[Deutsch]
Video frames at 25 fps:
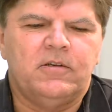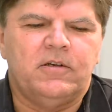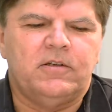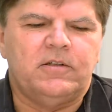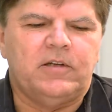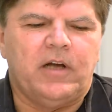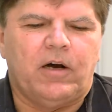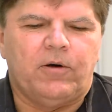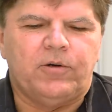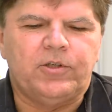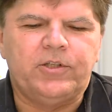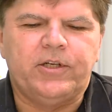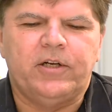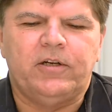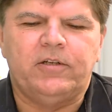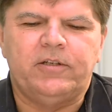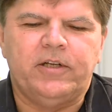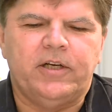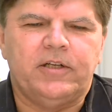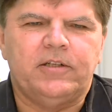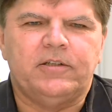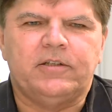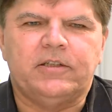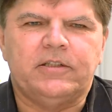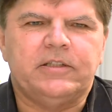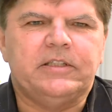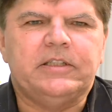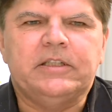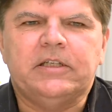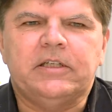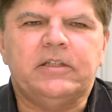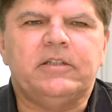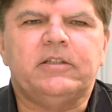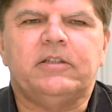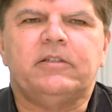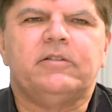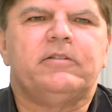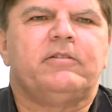ein Aussteller, der
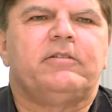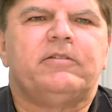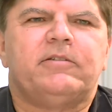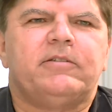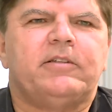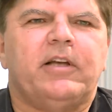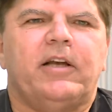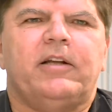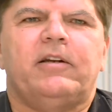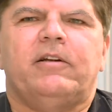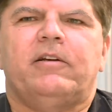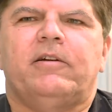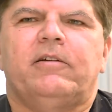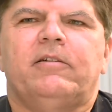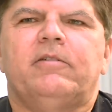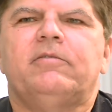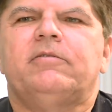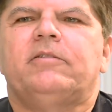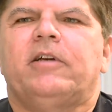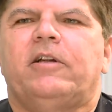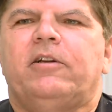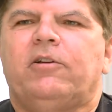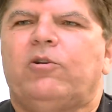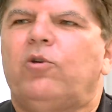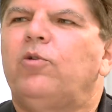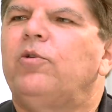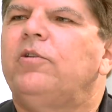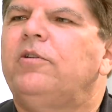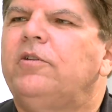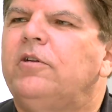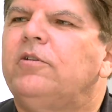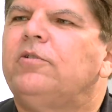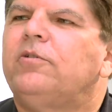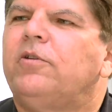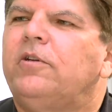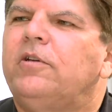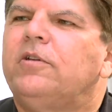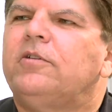interessiert ist, seine, seine Kunden
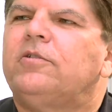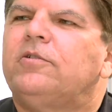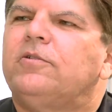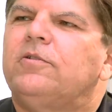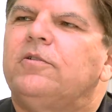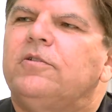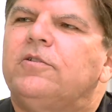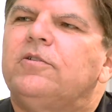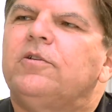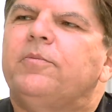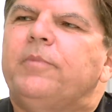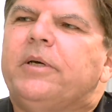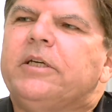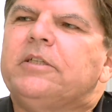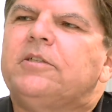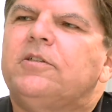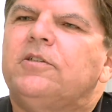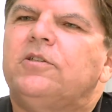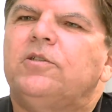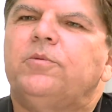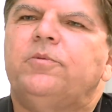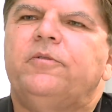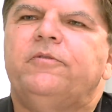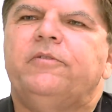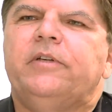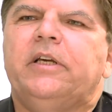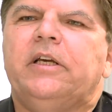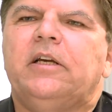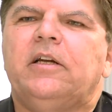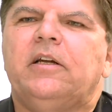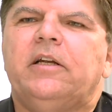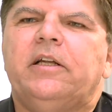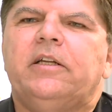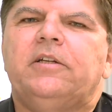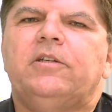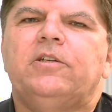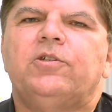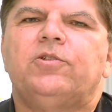natürlich zur, zur Messe zu bewegen,
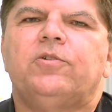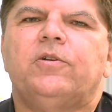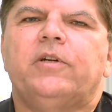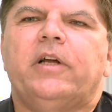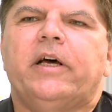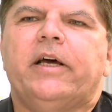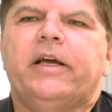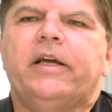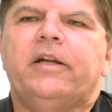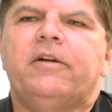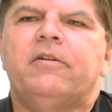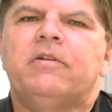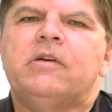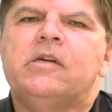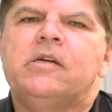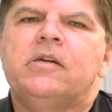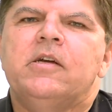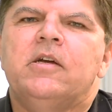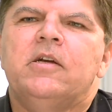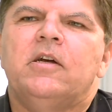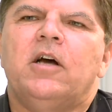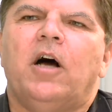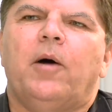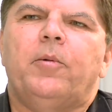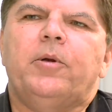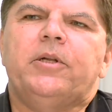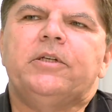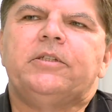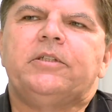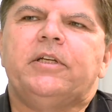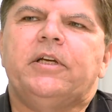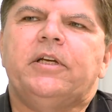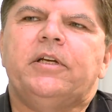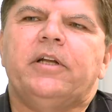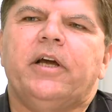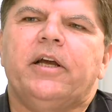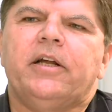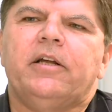lädt die schon ein. Aber das
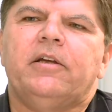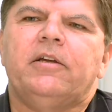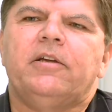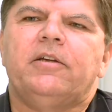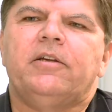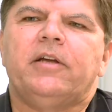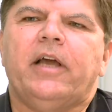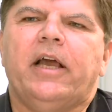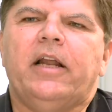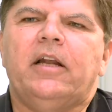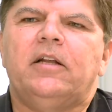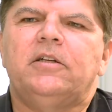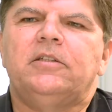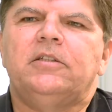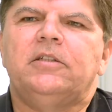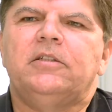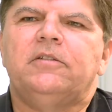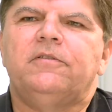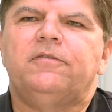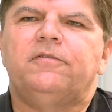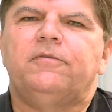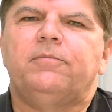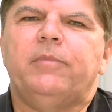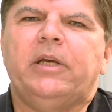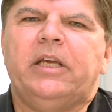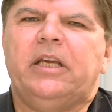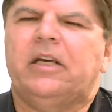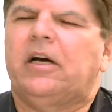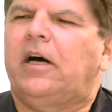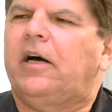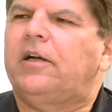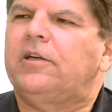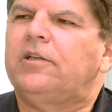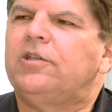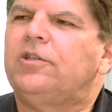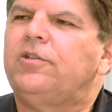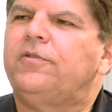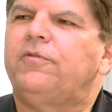geht eigentlich relativ
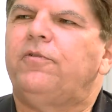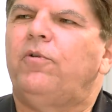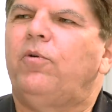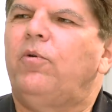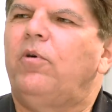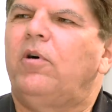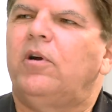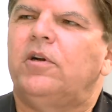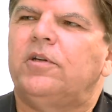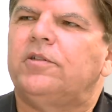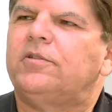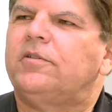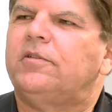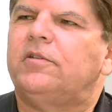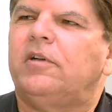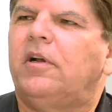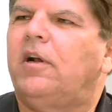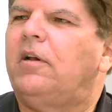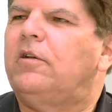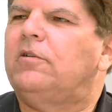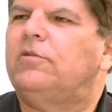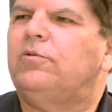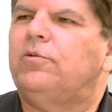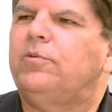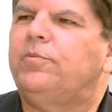mechanisch vor. Das sind dann halt